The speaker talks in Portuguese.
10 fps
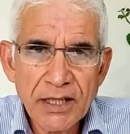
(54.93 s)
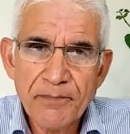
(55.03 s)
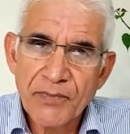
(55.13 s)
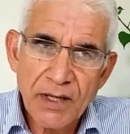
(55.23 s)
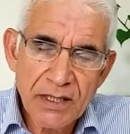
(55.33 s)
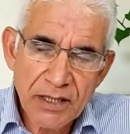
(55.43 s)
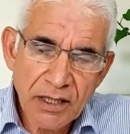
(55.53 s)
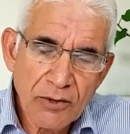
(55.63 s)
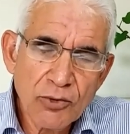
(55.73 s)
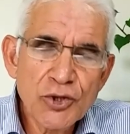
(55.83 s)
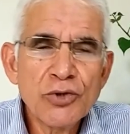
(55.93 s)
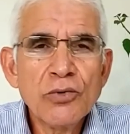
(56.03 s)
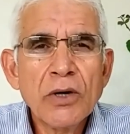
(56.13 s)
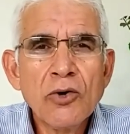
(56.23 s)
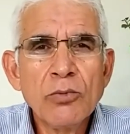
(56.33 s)
Esse aqui continua
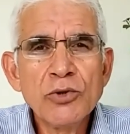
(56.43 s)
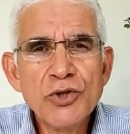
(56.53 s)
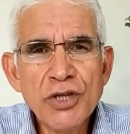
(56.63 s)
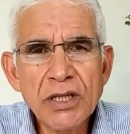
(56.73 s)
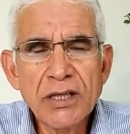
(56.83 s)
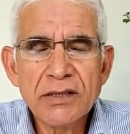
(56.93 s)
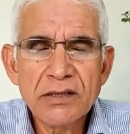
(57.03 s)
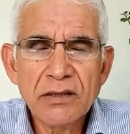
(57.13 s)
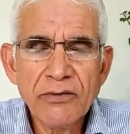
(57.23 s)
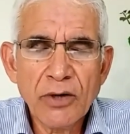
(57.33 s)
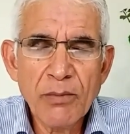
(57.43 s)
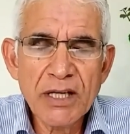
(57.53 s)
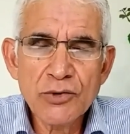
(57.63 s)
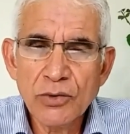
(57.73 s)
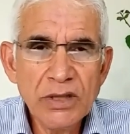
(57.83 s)
como dicas e
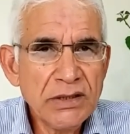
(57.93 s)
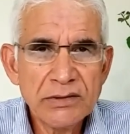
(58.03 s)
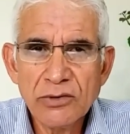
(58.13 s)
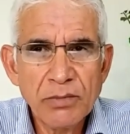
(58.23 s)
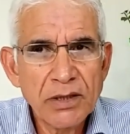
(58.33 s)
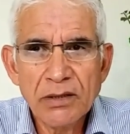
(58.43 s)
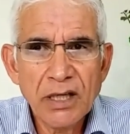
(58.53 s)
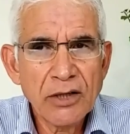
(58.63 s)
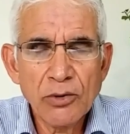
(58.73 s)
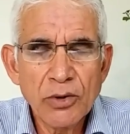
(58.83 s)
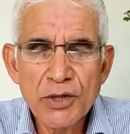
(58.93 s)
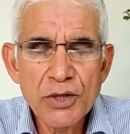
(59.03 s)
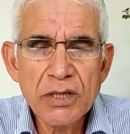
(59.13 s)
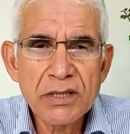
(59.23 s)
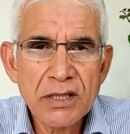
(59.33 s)
informações sobre
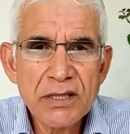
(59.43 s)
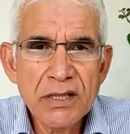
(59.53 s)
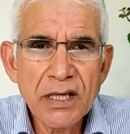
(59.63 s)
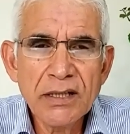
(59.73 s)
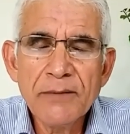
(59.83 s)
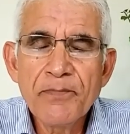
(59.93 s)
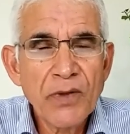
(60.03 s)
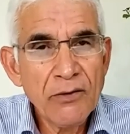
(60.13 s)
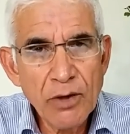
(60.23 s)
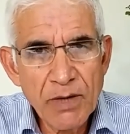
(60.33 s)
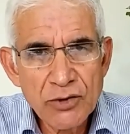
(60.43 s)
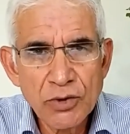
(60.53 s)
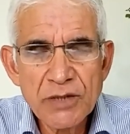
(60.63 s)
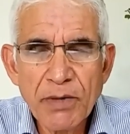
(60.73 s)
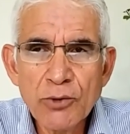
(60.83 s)
tecnologias, etc. Informações
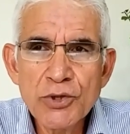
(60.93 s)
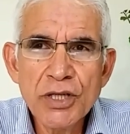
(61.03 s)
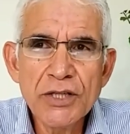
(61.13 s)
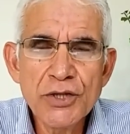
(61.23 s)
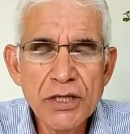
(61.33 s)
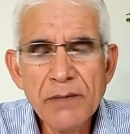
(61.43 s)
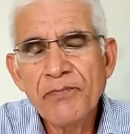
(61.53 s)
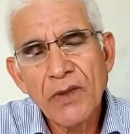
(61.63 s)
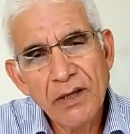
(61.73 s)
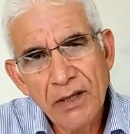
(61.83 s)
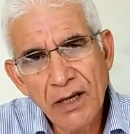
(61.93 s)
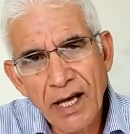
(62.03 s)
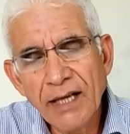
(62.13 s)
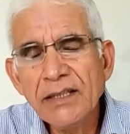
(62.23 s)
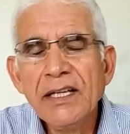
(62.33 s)
para o dia a dia e lá
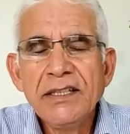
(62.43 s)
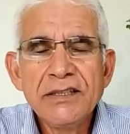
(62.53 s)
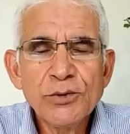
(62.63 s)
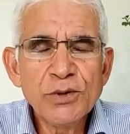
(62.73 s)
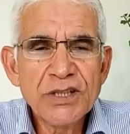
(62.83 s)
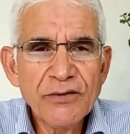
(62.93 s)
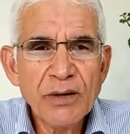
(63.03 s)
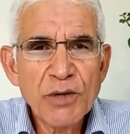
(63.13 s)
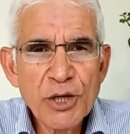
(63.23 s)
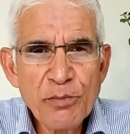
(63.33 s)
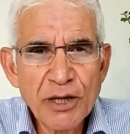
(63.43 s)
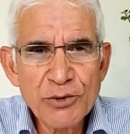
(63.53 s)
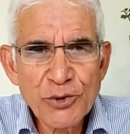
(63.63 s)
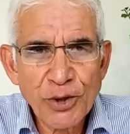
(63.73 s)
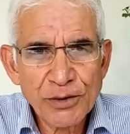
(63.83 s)
exclusivamente para os
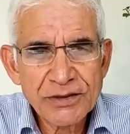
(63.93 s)
jogos.